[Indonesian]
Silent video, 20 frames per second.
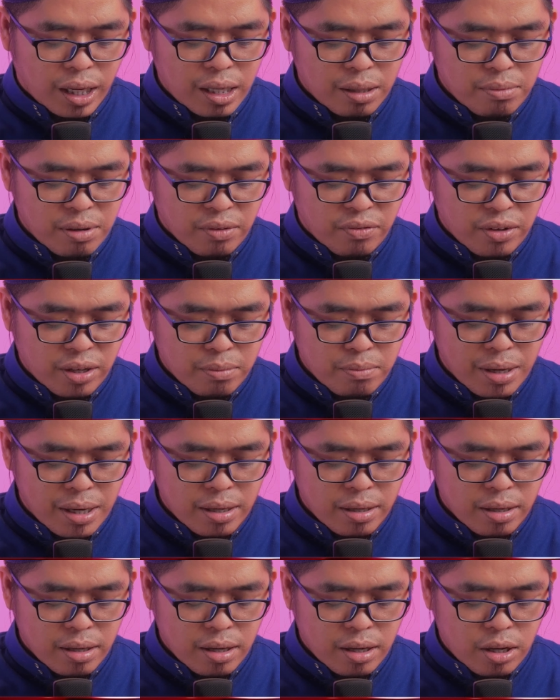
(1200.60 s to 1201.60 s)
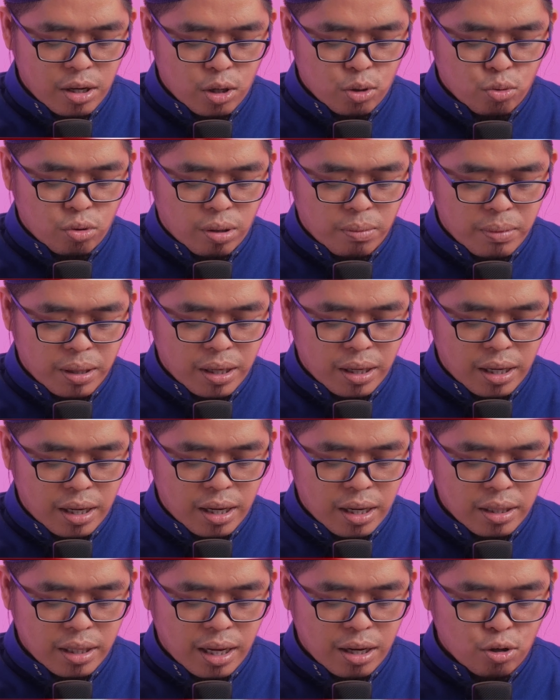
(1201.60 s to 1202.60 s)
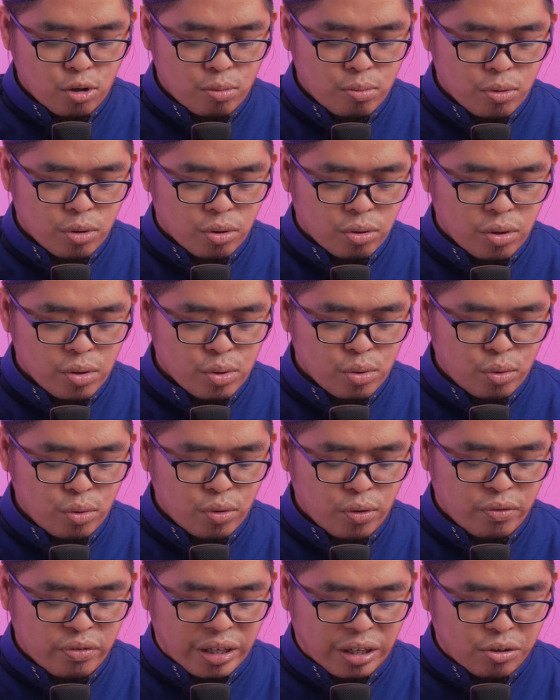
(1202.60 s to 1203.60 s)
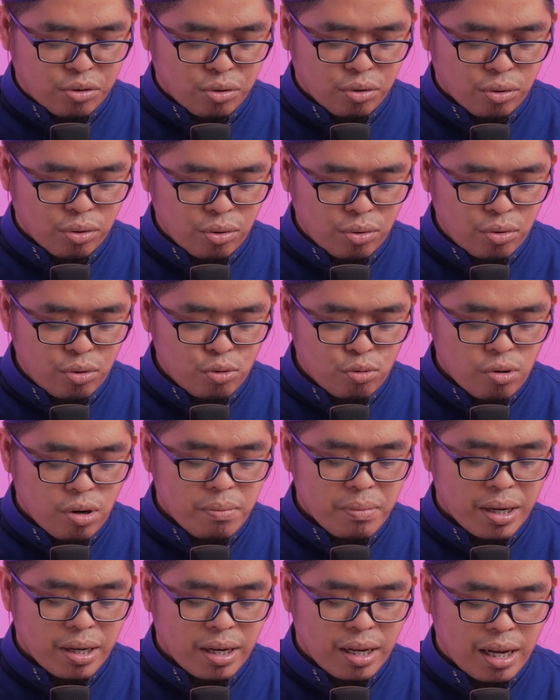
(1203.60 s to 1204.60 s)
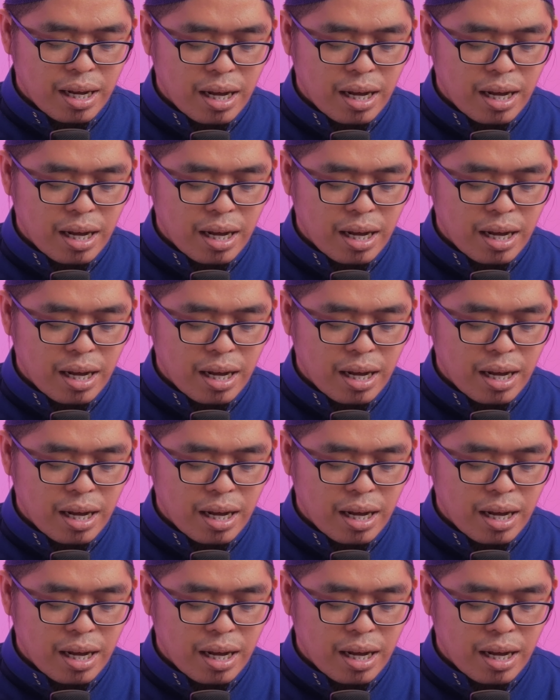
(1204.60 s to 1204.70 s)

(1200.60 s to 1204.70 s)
wa taala berfirman, "Wa ma atakumur rasulu fakhudhuhu wa ma